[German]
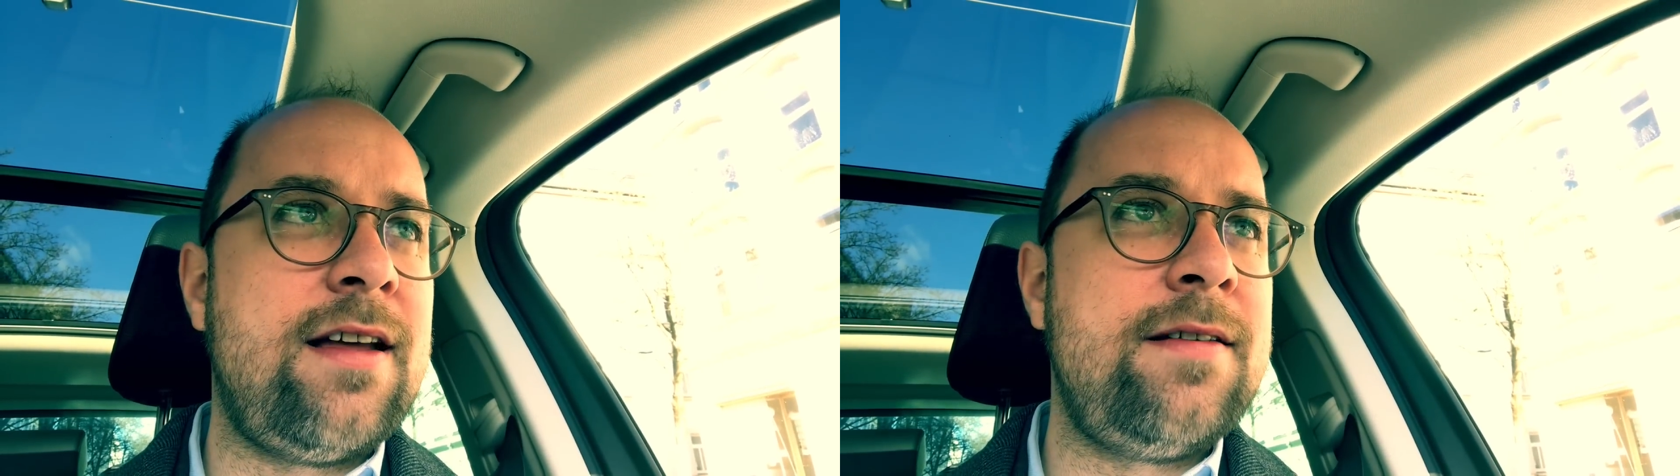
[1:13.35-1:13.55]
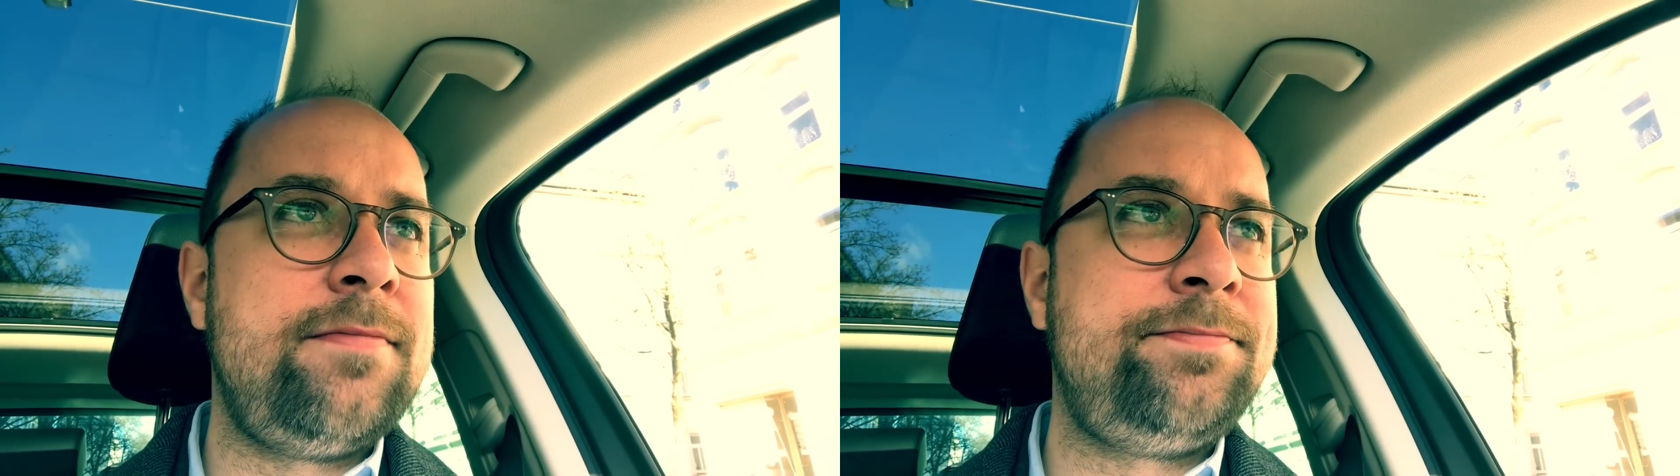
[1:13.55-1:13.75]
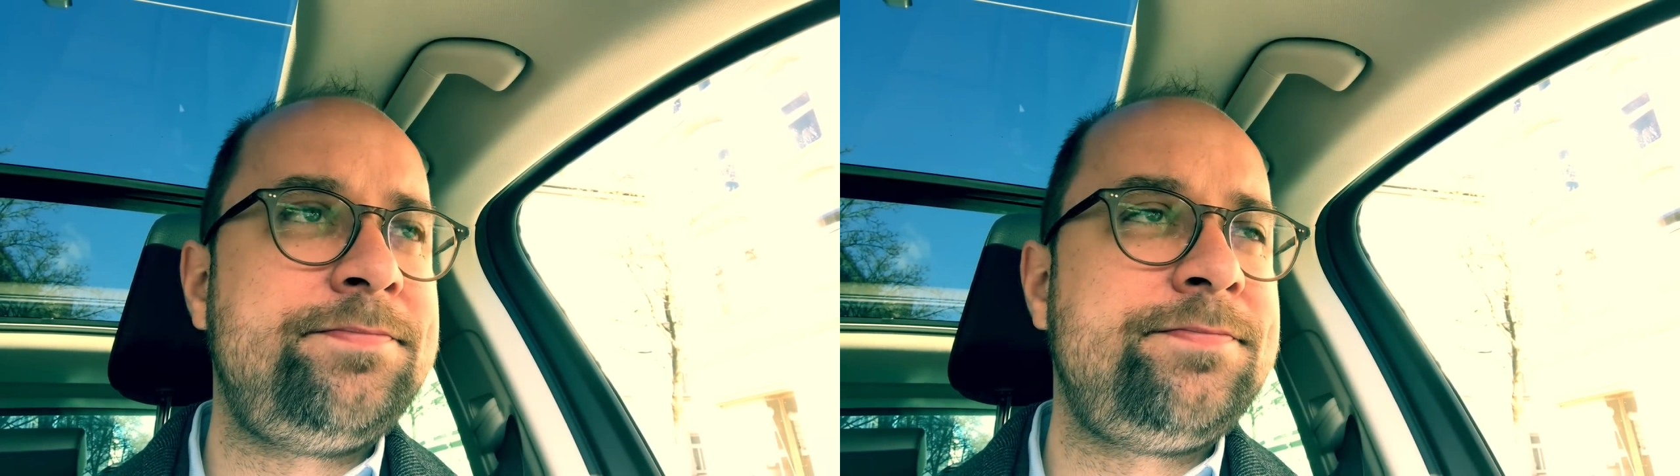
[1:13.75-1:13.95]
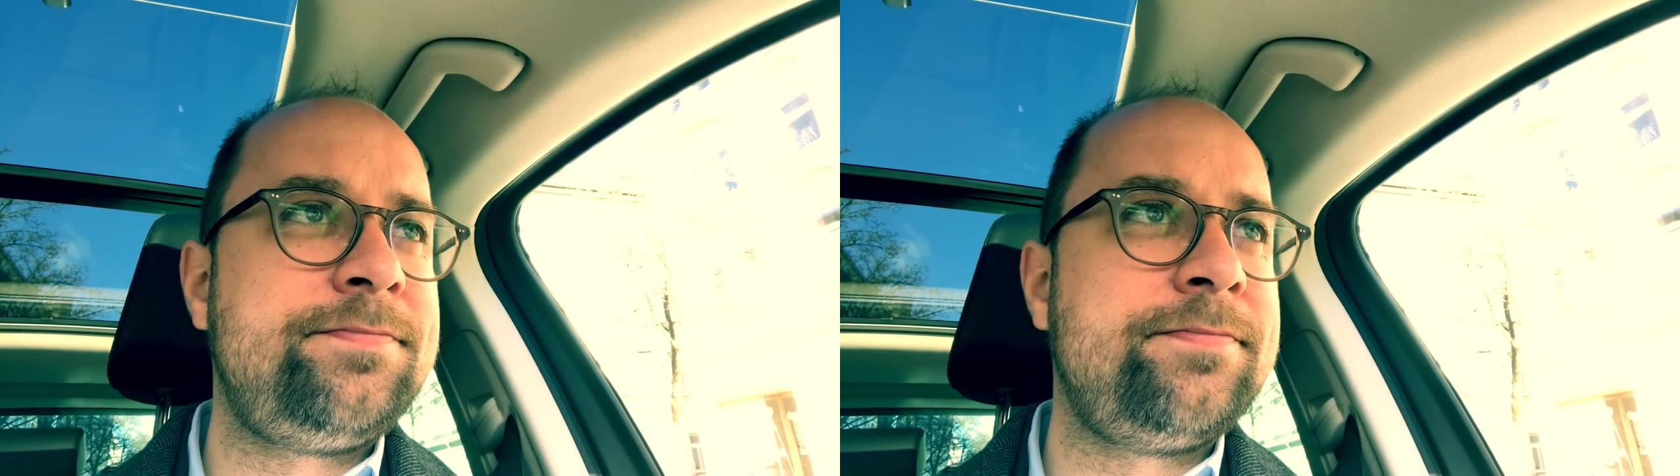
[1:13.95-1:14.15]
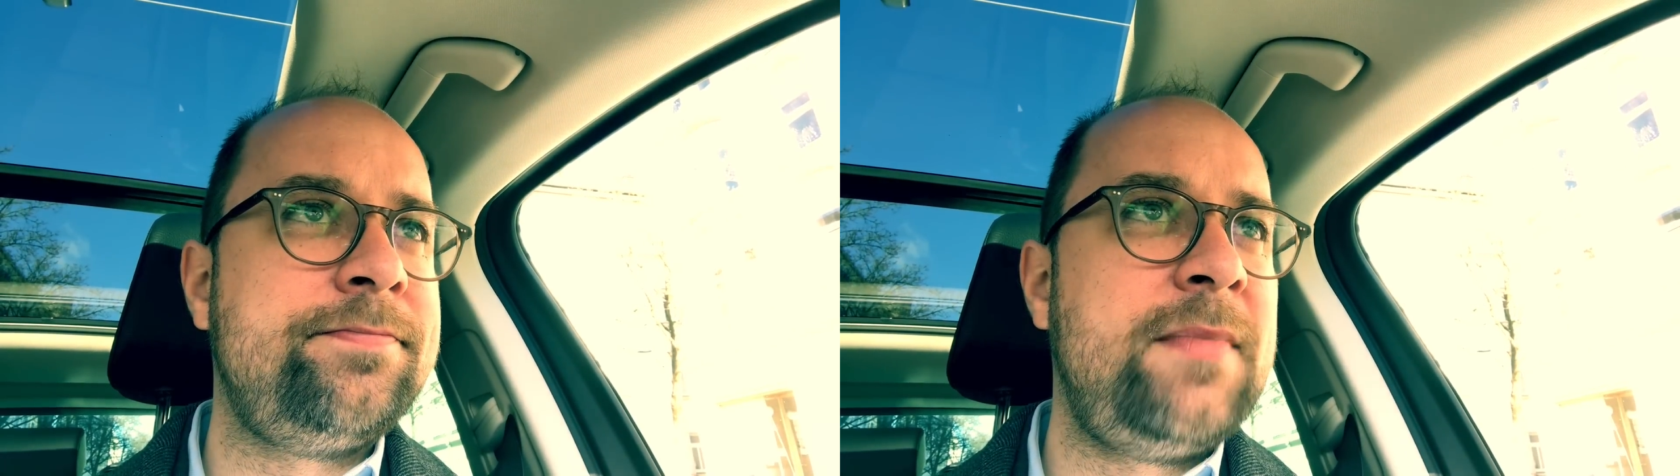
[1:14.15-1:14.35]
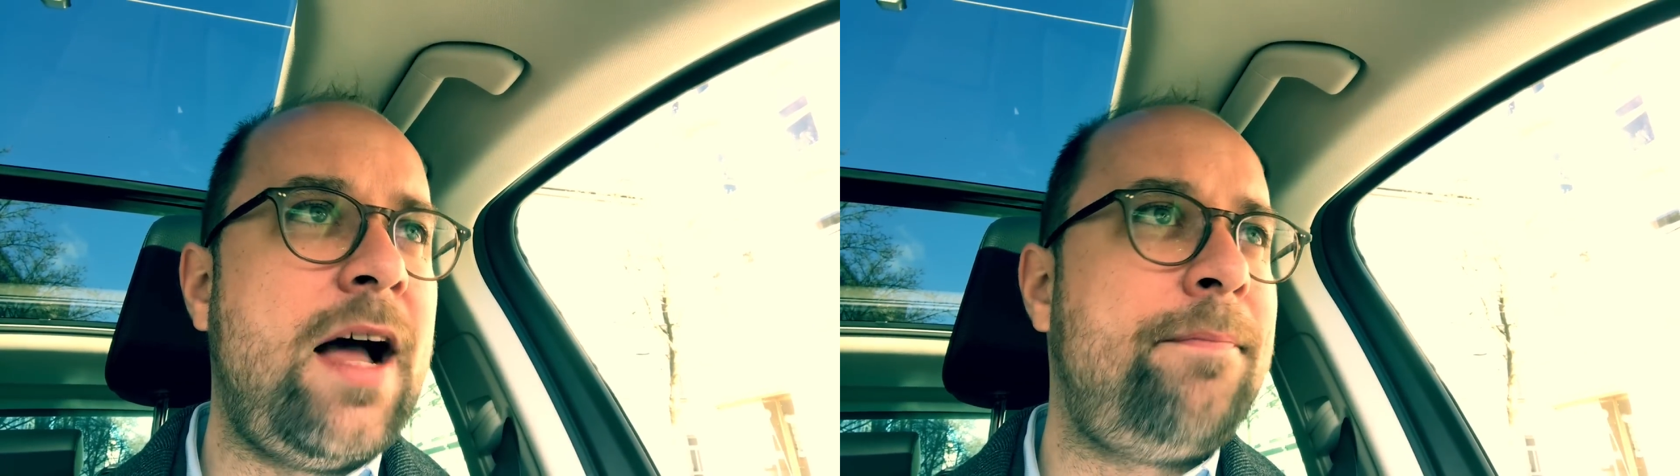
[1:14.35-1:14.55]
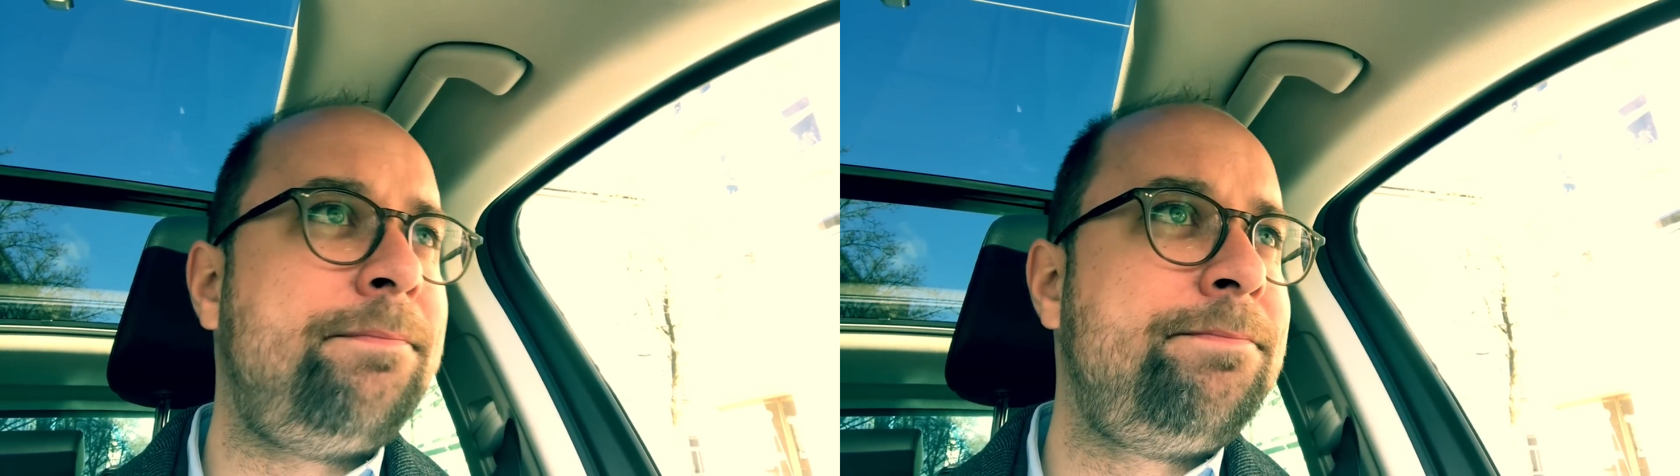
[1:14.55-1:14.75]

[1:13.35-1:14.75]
kann ja,